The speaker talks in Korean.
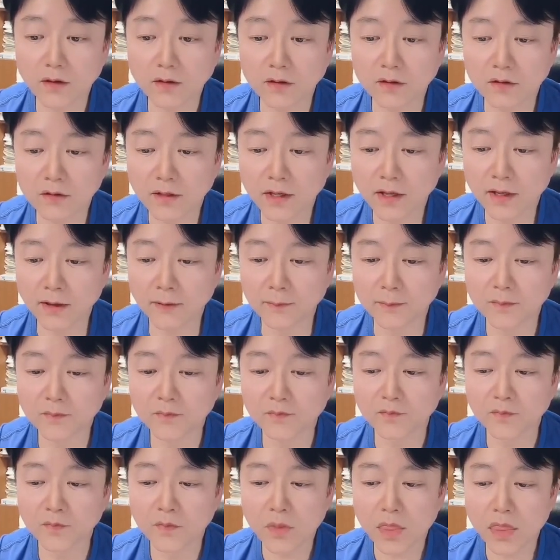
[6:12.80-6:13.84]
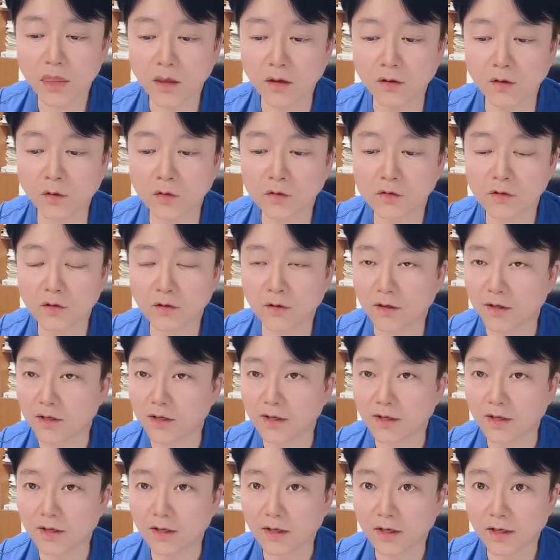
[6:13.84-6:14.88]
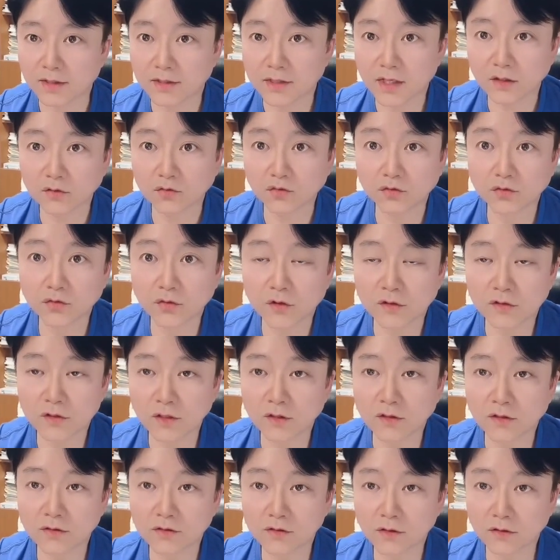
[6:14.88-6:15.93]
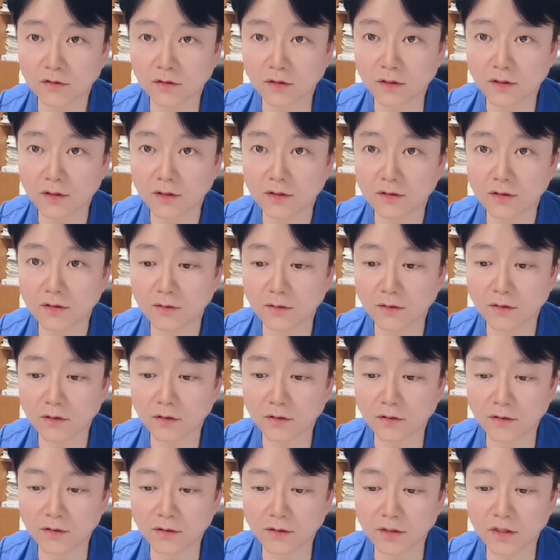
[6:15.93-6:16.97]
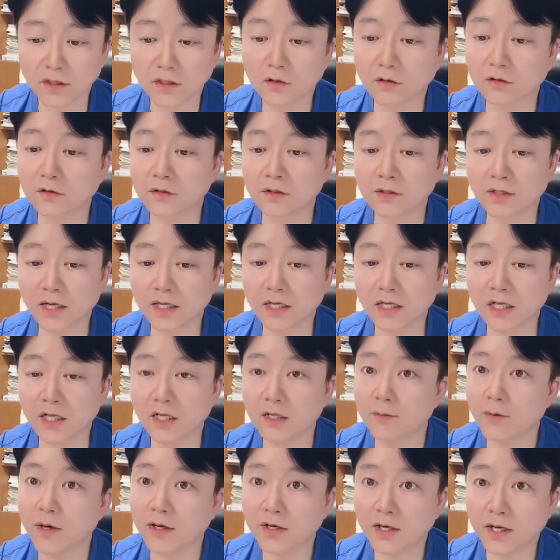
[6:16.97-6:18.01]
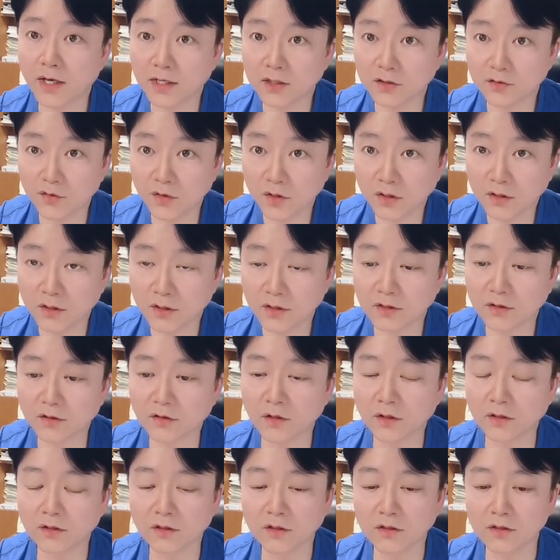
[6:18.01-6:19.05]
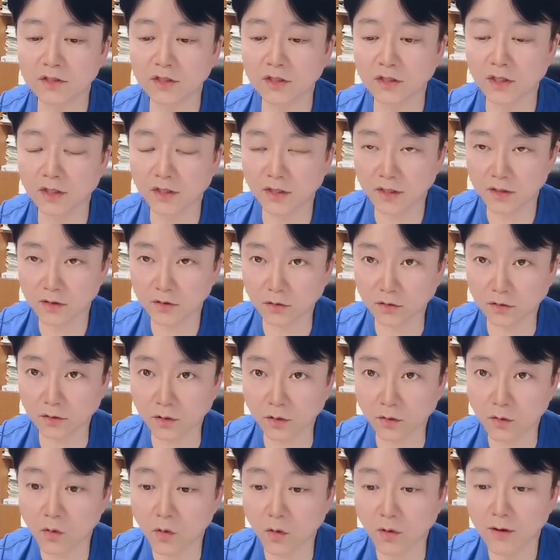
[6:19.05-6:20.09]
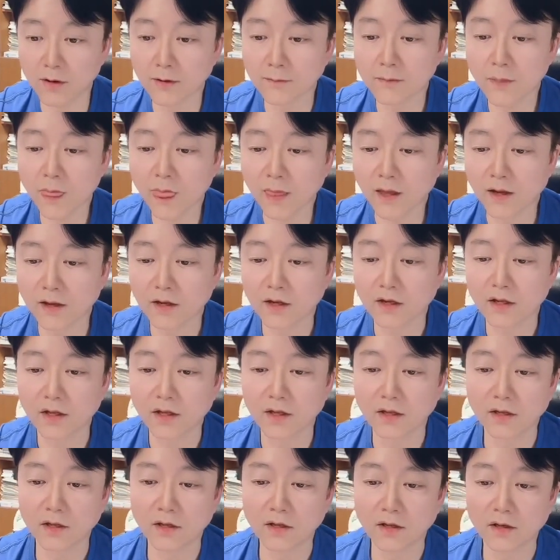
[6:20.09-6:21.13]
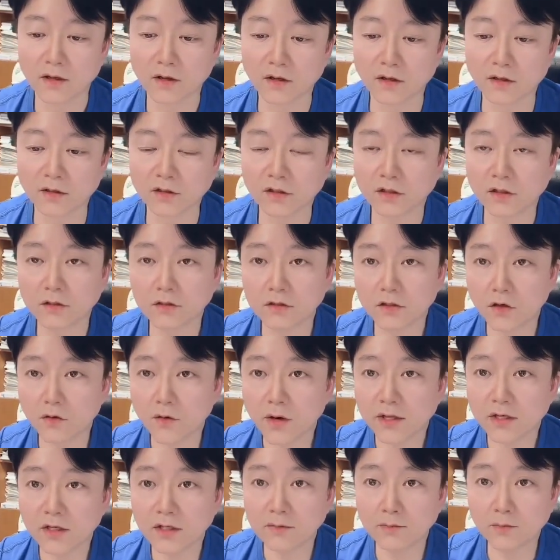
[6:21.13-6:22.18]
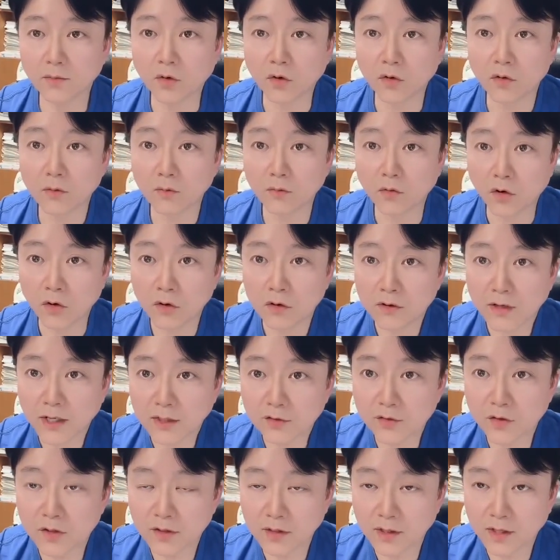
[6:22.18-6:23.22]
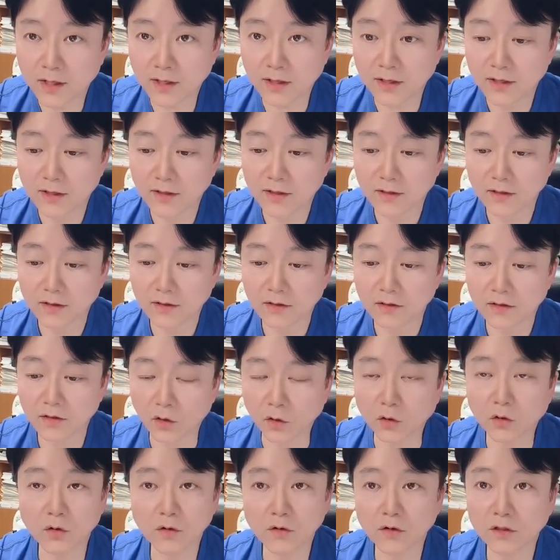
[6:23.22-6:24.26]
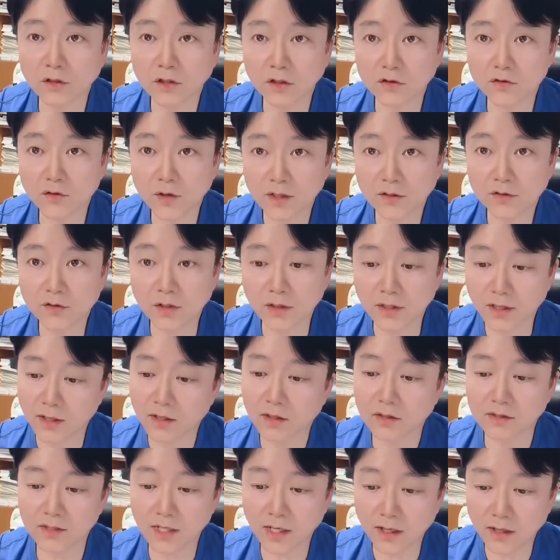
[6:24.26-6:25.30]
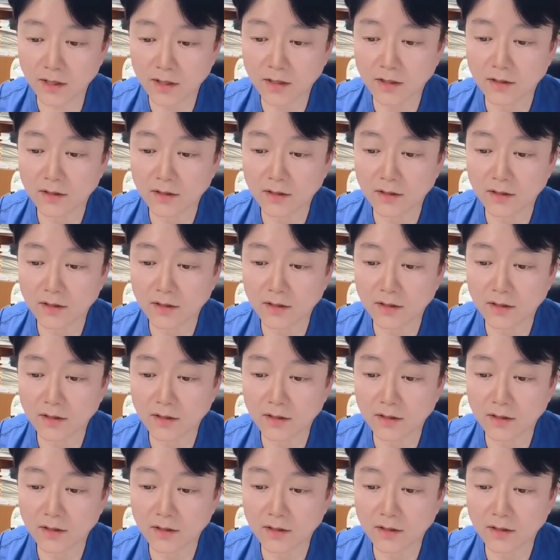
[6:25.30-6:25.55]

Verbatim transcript: 근데 여기서 가장 두드러진 특성들 어, 이것들은 다 일반화할 수 있는 그런 특징을 얘기하는 것들이고 어, 특정화는 뭐, 뭐를 할 수 있냐 어떤 걸 특정할 수 있다 자